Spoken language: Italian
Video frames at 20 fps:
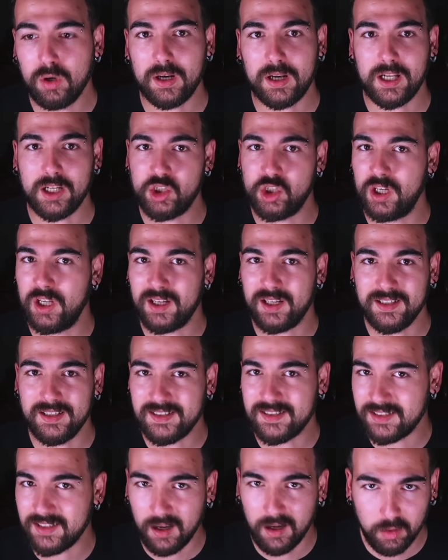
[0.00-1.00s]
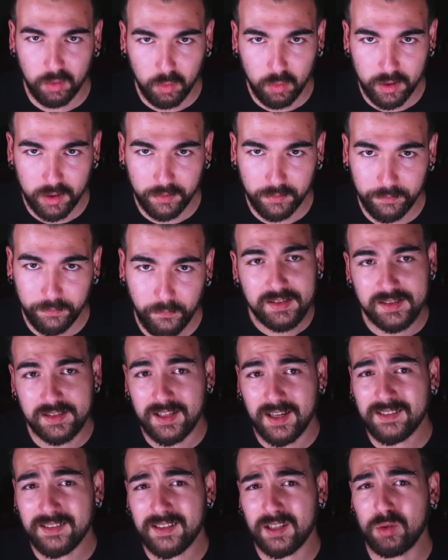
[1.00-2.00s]
raggelare il sangue. Si
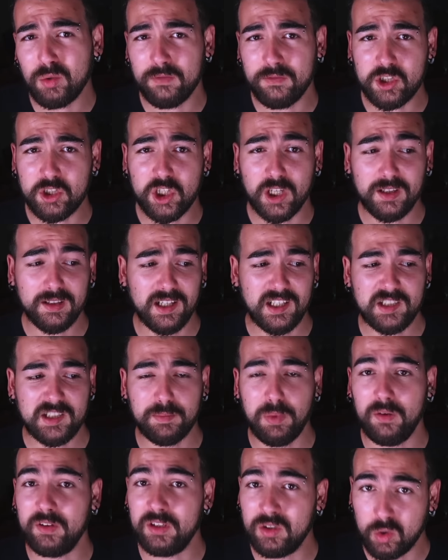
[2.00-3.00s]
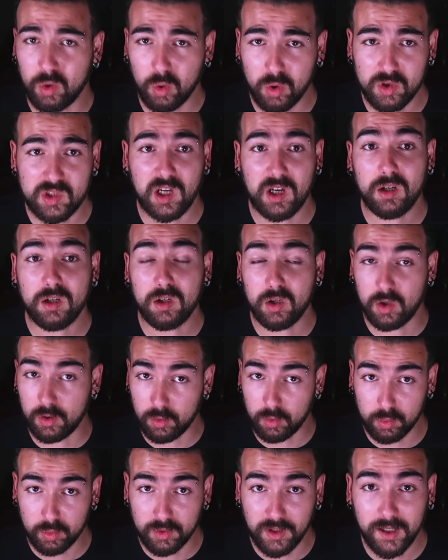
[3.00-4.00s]
tratta di una vicenda spaventosa,
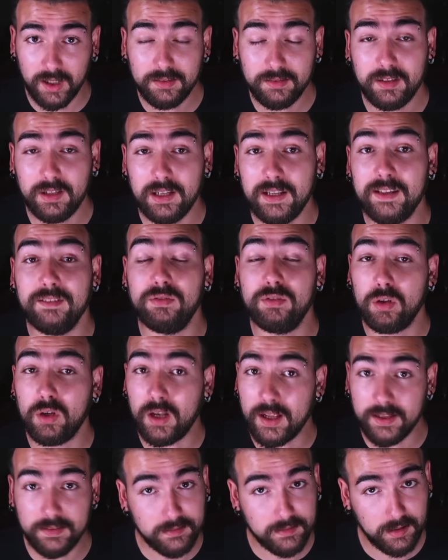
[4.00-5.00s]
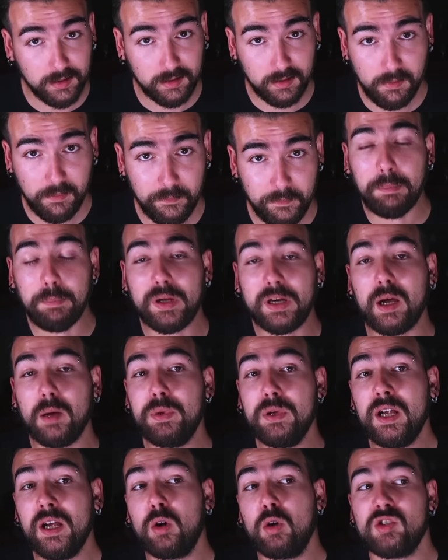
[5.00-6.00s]
cruda e violenta. Ma per
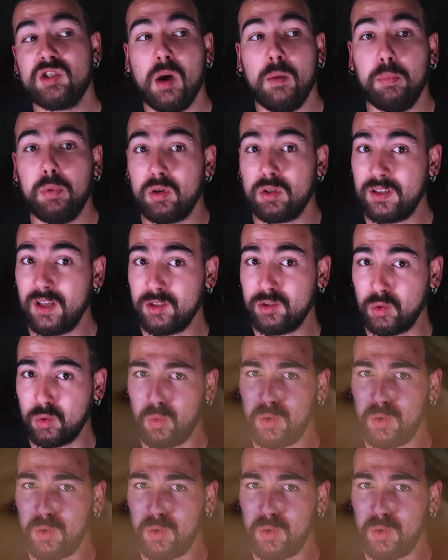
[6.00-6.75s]
capire cosa ha portato